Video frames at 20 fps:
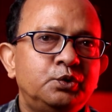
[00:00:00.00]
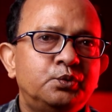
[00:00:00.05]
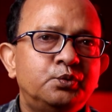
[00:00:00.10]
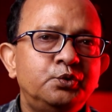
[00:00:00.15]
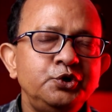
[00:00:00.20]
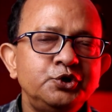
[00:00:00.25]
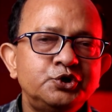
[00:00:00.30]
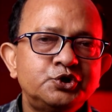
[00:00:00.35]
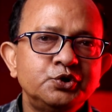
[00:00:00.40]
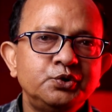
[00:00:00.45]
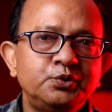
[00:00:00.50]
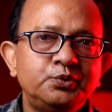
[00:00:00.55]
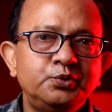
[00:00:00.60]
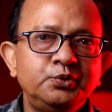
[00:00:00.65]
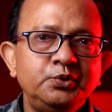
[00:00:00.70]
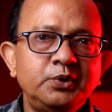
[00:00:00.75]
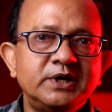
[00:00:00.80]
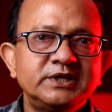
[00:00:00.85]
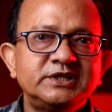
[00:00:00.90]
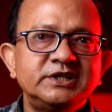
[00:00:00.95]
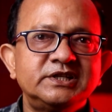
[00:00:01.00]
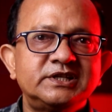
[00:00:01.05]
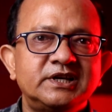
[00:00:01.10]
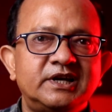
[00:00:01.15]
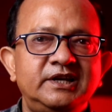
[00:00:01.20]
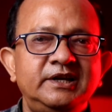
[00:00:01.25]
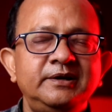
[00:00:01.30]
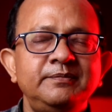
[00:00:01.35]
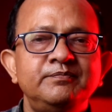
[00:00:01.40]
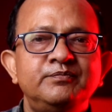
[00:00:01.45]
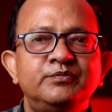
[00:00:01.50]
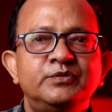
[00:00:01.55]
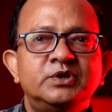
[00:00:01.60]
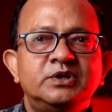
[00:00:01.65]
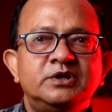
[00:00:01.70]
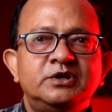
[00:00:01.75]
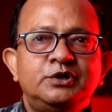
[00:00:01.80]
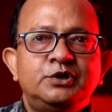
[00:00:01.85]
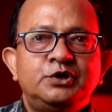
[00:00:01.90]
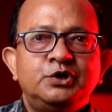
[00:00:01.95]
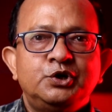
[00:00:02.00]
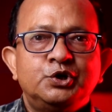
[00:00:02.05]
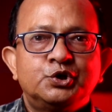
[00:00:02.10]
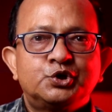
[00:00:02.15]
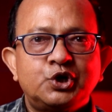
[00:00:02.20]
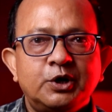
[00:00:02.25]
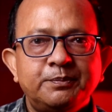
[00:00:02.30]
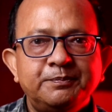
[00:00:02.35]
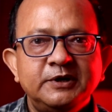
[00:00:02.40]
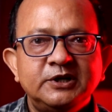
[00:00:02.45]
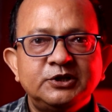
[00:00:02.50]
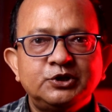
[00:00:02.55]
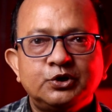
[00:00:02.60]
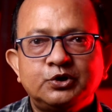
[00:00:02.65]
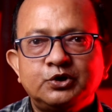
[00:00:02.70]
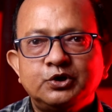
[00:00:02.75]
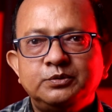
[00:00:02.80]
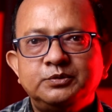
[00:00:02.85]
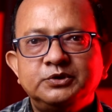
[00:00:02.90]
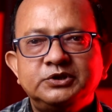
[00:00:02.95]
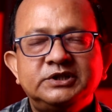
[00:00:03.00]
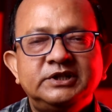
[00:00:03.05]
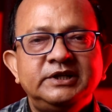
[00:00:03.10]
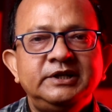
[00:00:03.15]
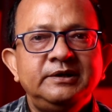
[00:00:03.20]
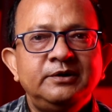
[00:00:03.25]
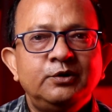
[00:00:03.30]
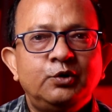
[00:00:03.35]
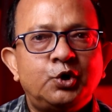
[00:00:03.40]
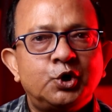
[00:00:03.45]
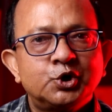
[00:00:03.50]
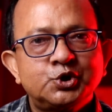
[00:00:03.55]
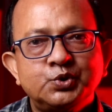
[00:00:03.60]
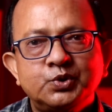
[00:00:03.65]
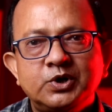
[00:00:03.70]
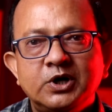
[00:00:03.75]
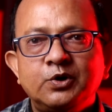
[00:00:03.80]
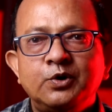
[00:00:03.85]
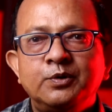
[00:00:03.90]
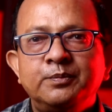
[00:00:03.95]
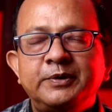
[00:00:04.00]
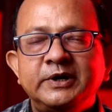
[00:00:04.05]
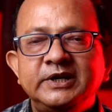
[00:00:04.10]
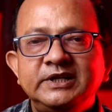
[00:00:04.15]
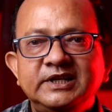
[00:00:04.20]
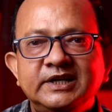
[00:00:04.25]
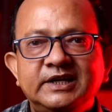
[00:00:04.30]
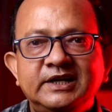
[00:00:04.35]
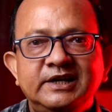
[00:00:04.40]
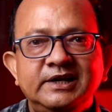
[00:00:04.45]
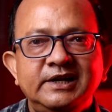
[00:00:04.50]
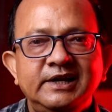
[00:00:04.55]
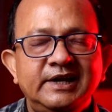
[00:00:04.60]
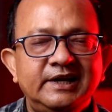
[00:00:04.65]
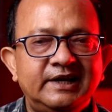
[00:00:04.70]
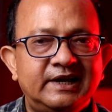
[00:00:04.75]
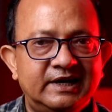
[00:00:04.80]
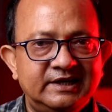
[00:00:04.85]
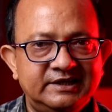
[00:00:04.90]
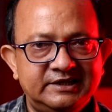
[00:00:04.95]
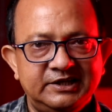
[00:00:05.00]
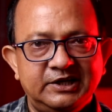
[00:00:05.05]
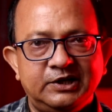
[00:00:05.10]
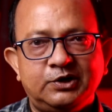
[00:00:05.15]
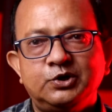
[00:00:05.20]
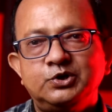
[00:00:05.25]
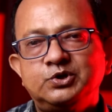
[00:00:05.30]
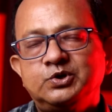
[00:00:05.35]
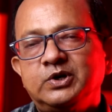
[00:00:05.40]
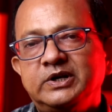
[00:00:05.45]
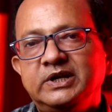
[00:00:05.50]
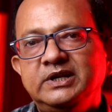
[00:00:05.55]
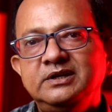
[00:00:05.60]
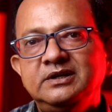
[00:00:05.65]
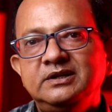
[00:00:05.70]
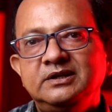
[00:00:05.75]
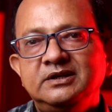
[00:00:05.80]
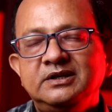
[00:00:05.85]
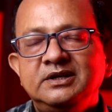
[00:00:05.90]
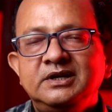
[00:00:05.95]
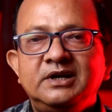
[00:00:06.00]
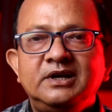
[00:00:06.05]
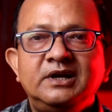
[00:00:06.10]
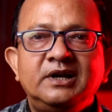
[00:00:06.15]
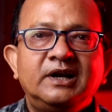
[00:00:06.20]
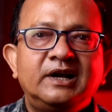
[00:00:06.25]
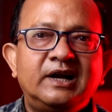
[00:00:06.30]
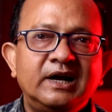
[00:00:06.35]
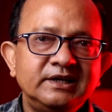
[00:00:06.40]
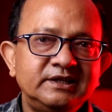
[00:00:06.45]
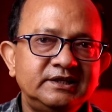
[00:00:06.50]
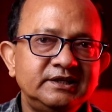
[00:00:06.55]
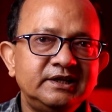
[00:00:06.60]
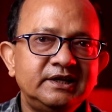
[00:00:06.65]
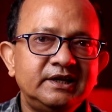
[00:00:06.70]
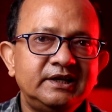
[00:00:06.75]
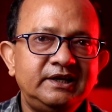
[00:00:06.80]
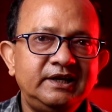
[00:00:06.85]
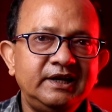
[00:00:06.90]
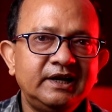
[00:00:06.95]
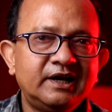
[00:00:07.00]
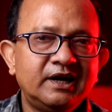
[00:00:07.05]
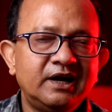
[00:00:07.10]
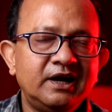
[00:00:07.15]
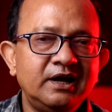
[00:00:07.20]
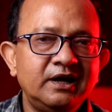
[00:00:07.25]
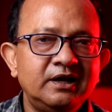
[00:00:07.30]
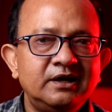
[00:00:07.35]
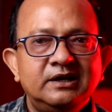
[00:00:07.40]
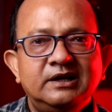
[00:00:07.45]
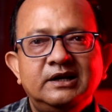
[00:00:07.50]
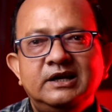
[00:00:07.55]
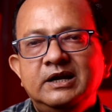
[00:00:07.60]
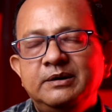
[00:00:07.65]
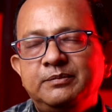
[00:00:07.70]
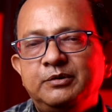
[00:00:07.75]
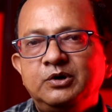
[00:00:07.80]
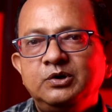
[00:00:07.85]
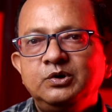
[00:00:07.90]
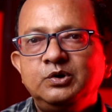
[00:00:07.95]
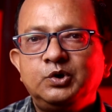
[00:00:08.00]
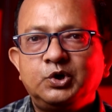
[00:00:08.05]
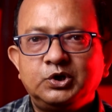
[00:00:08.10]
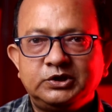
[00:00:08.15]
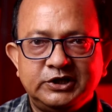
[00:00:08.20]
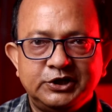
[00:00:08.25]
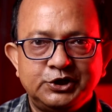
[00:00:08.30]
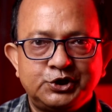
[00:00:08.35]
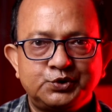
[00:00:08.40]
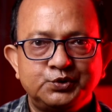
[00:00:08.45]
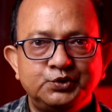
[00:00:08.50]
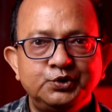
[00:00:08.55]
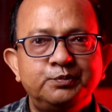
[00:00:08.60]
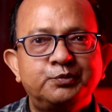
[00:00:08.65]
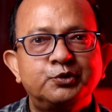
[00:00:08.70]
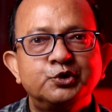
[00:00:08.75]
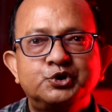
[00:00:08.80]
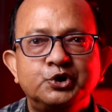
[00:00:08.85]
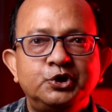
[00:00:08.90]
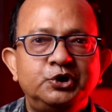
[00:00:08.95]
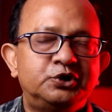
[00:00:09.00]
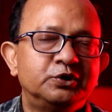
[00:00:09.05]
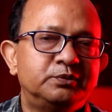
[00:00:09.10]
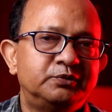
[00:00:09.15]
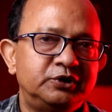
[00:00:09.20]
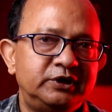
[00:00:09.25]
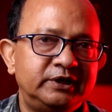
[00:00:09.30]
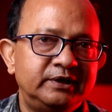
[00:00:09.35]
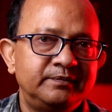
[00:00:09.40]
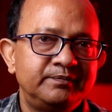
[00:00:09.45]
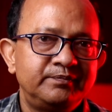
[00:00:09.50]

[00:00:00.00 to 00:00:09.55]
উনিশশো সালে স্বপ্না চক্রবর্তী অশোকা কোম্পানি থেকে এই গানটি রেকর্ড করেন গানটির লেখা এবং কথা সুর প্রচলিত বলে